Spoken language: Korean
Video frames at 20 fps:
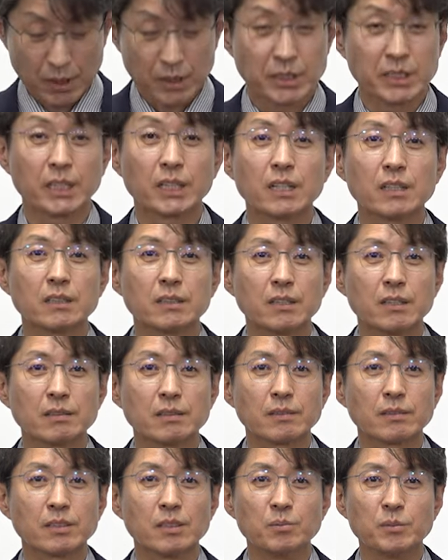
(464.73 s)
제가
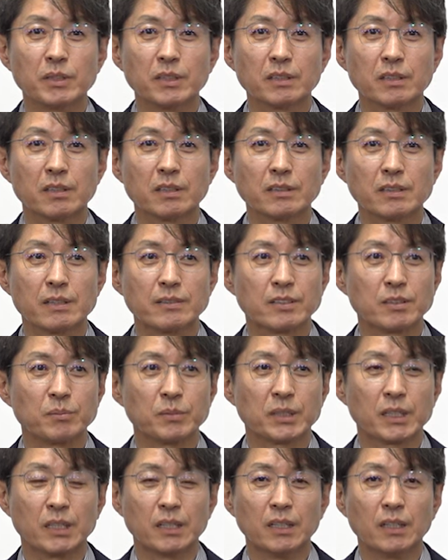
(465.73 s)
그래서 설명을 드렸지
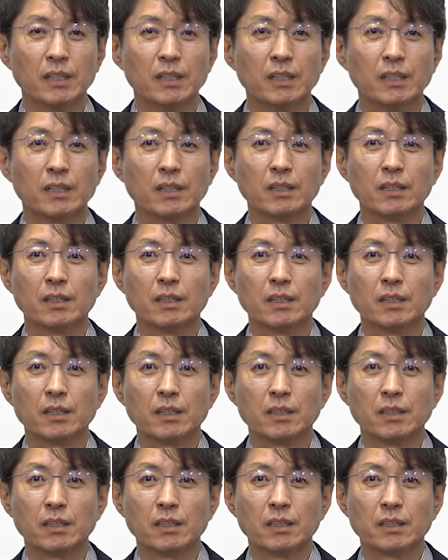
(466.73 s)
않습니까?
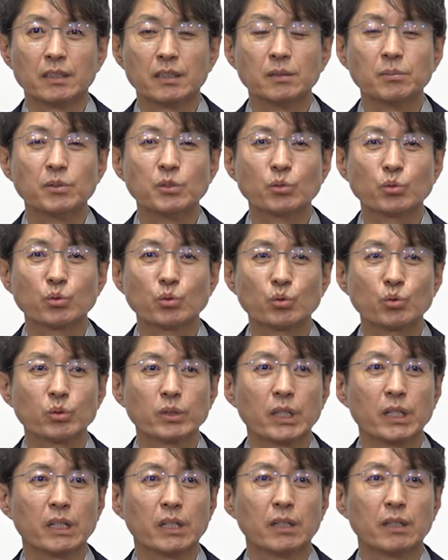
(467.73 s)
이번 주
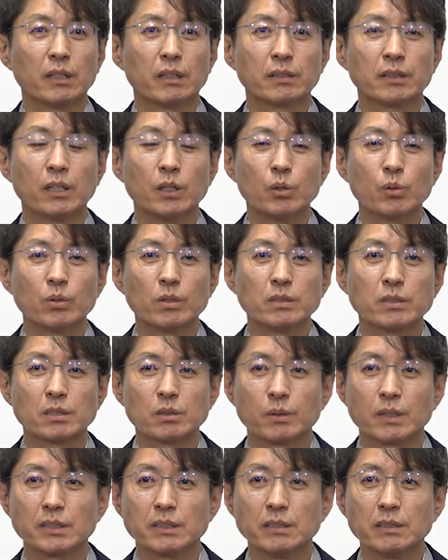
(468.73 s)
중에
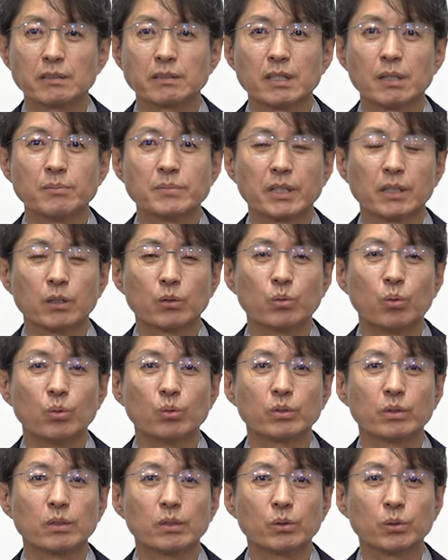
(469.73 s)
대우건설과 지역 3사가
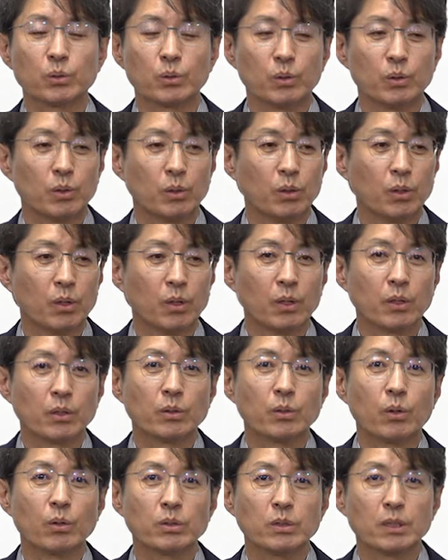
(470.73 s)
공덕으로
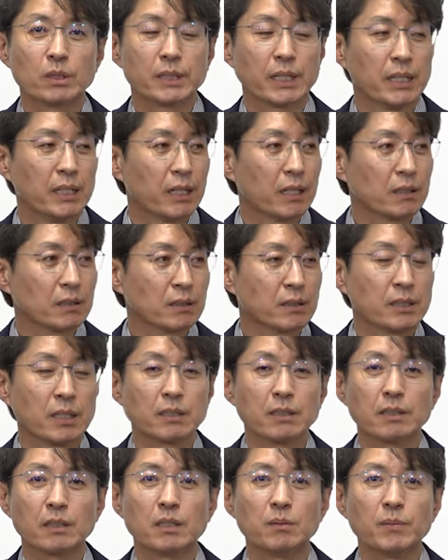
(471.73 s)
용역 계약
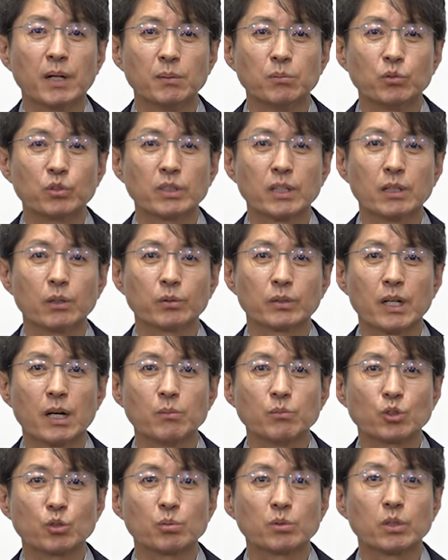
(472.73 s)
체결을 마무리하고
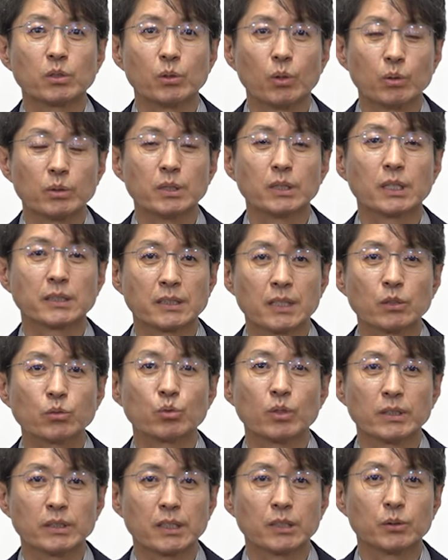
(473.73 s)
다음 주부터 용역에
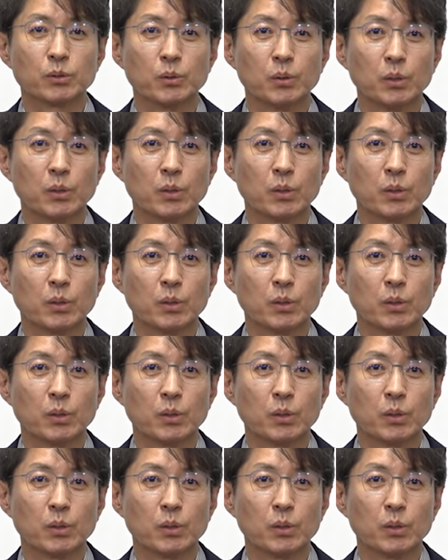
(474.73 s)
착수한다고.